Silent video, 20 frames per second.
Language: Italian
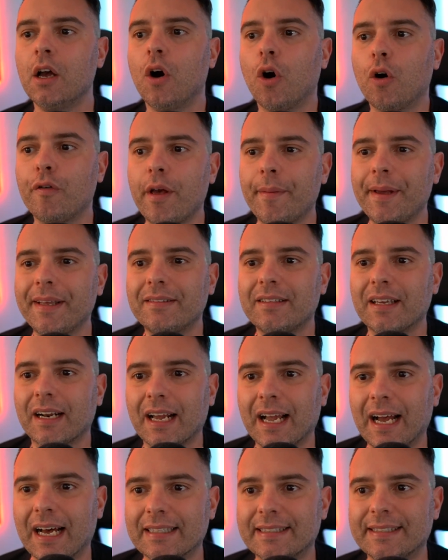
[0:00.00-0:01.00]
Ovviamente
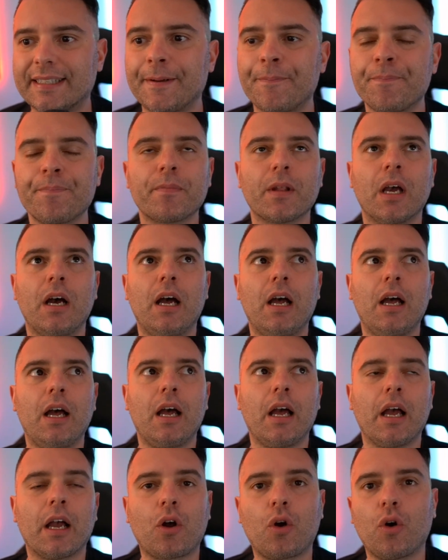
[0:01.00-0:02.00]
ragazzi,
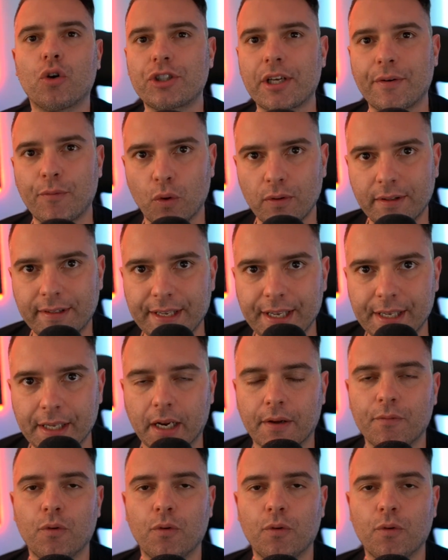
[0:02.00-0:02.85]
eh, cosa vuol dire?